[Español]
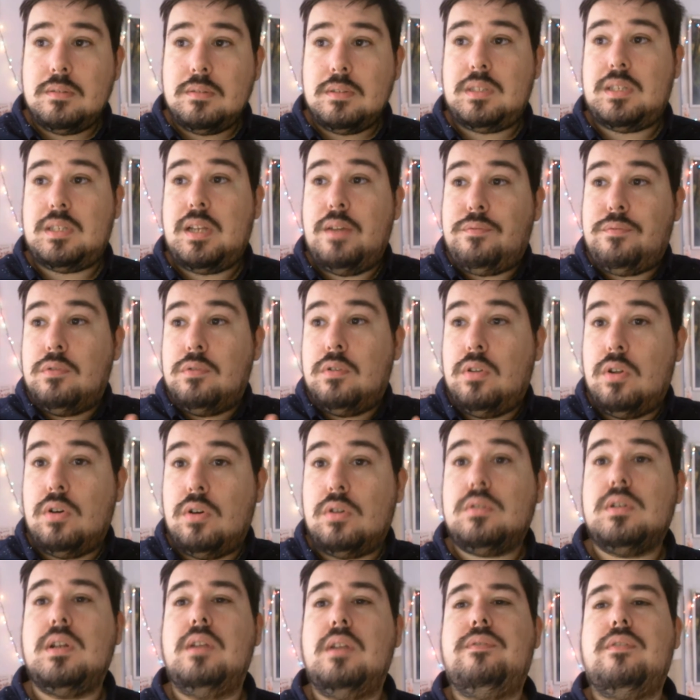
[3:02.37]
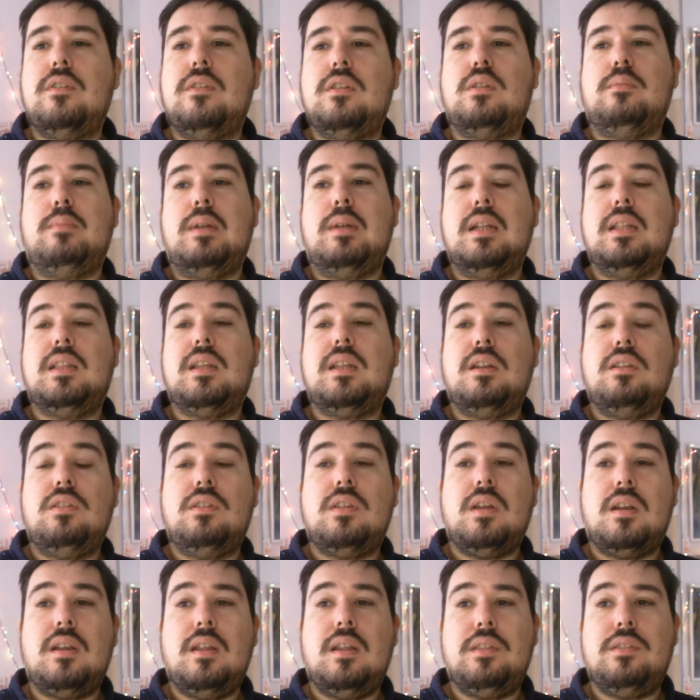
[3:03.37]
se fundó el Fondo Monetario
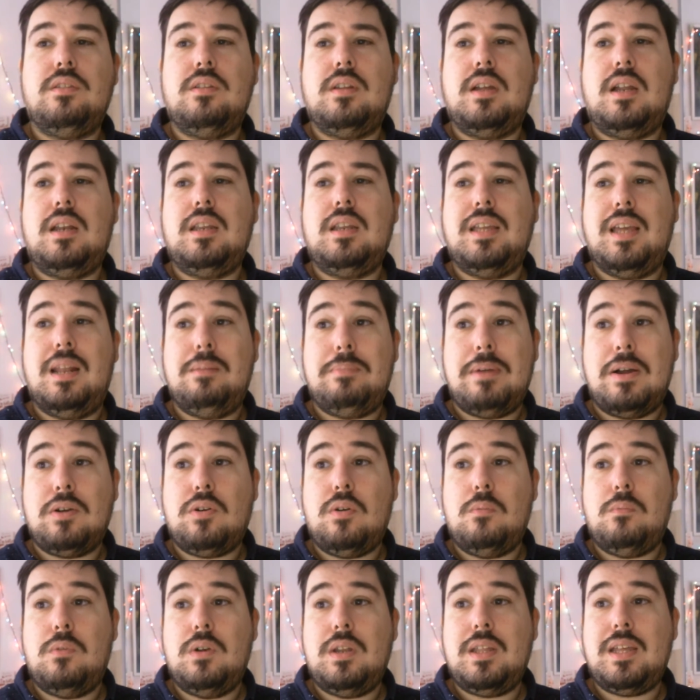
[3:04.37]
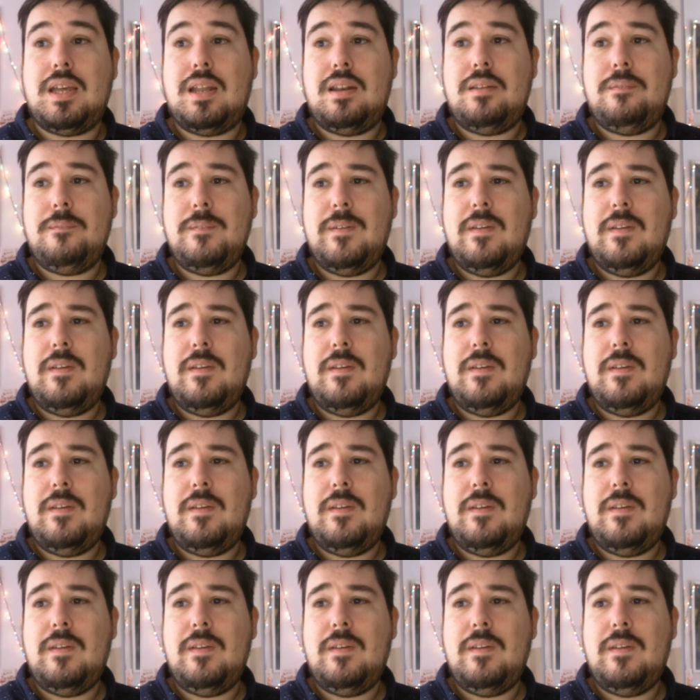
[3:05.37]
Internacional y el Banco Mundial.